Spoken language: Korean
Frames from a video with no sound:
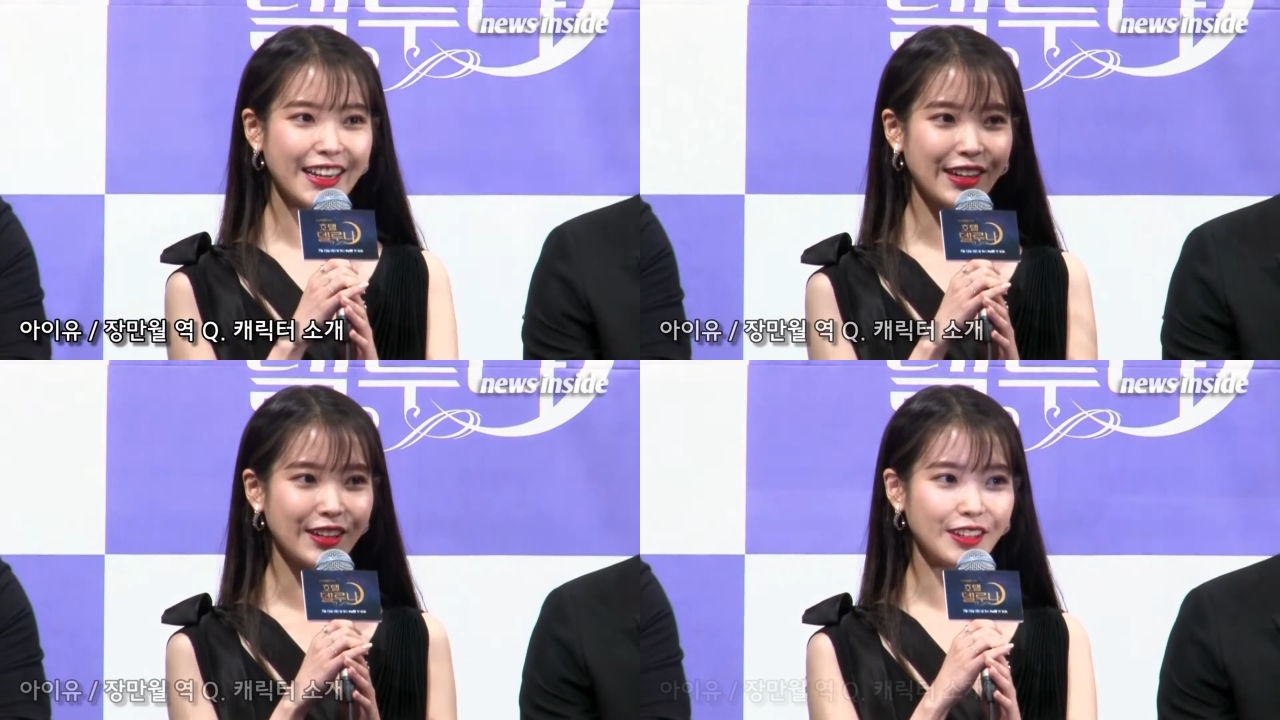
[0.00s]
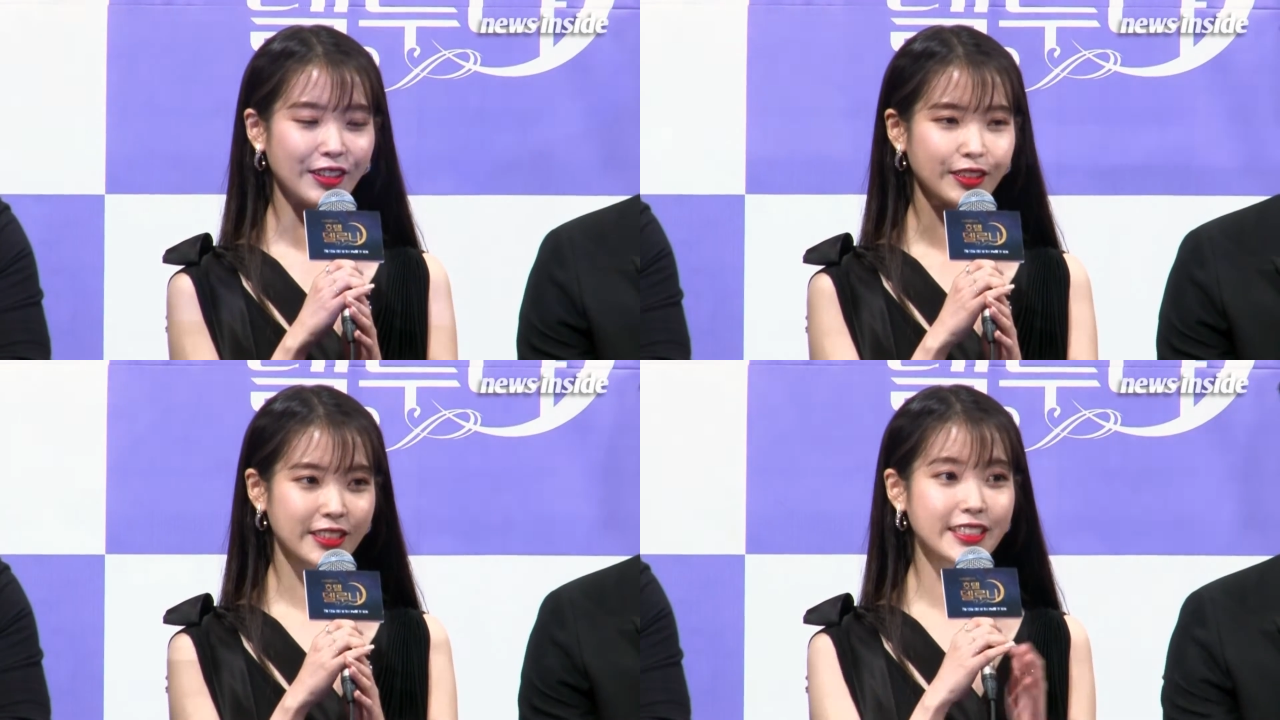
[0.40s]

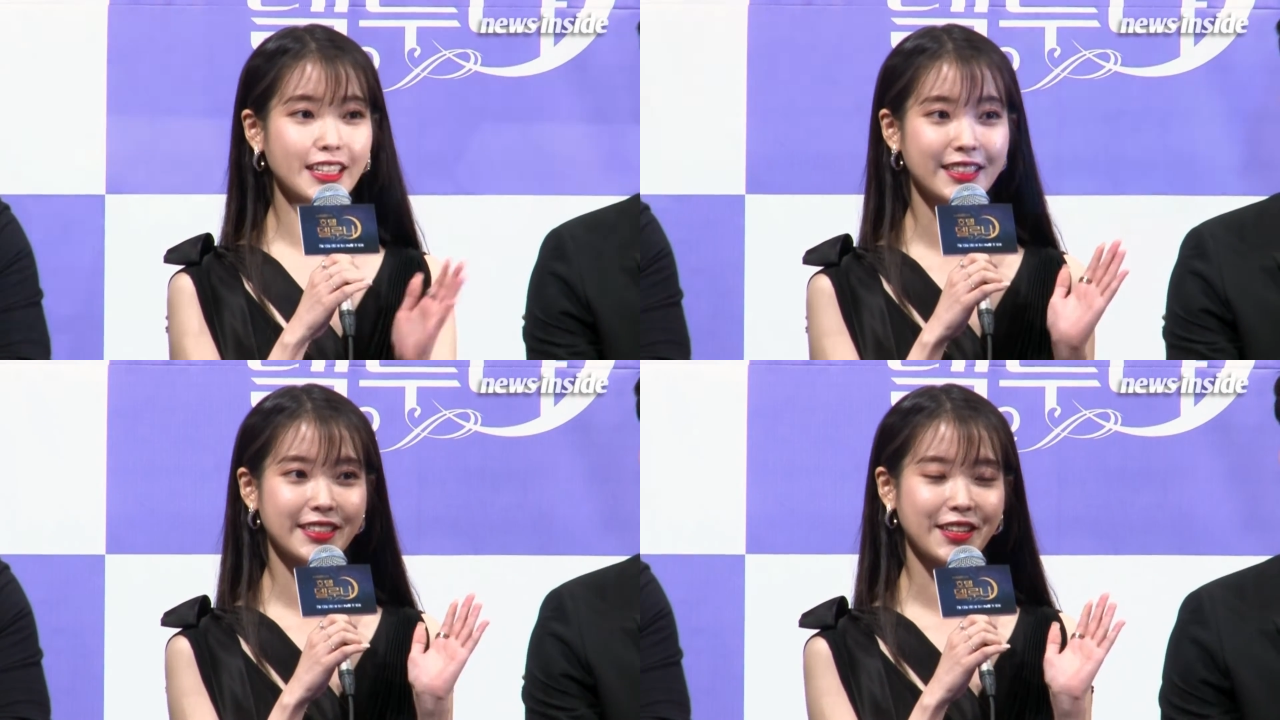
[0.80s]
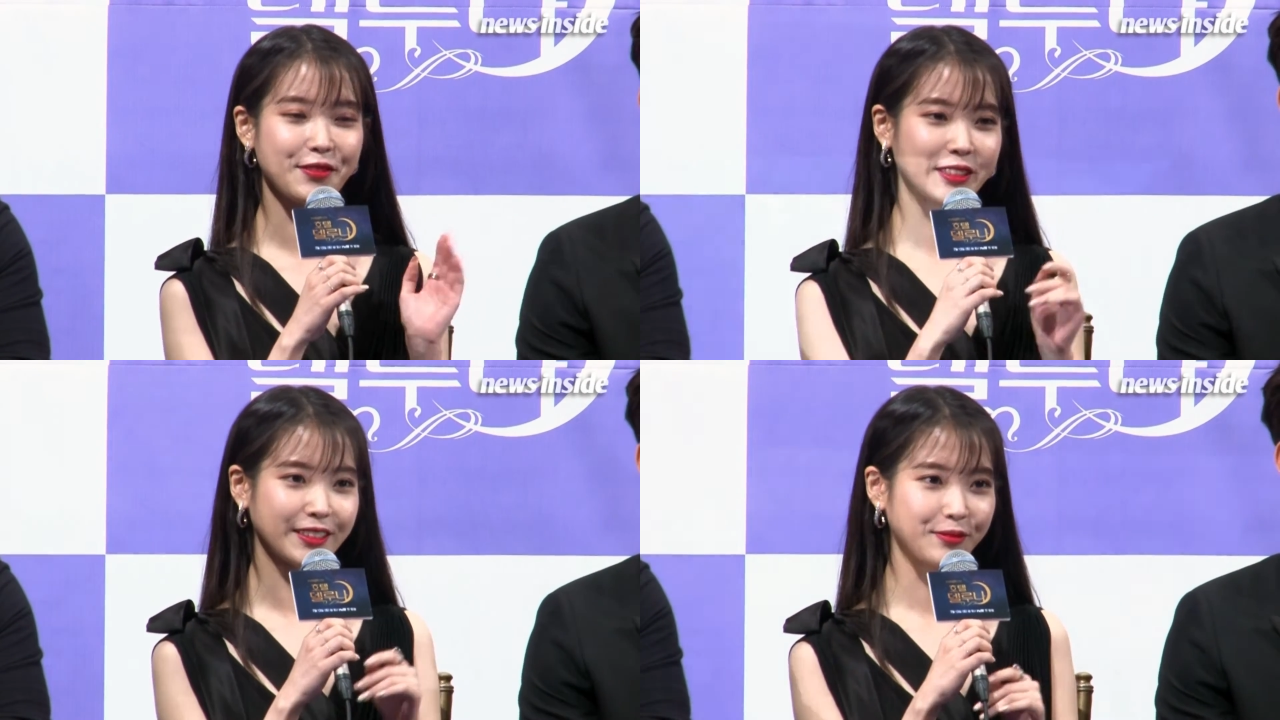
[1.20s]
어, 진짜
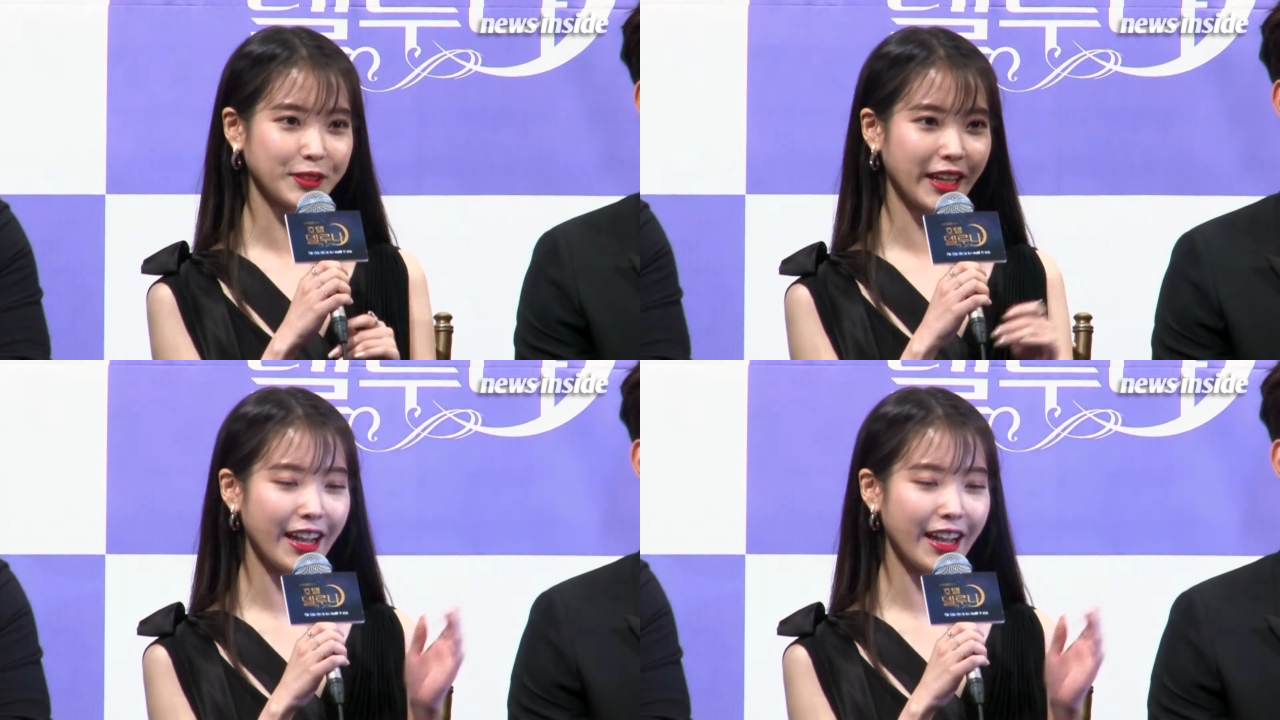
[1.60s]
재밌습니다.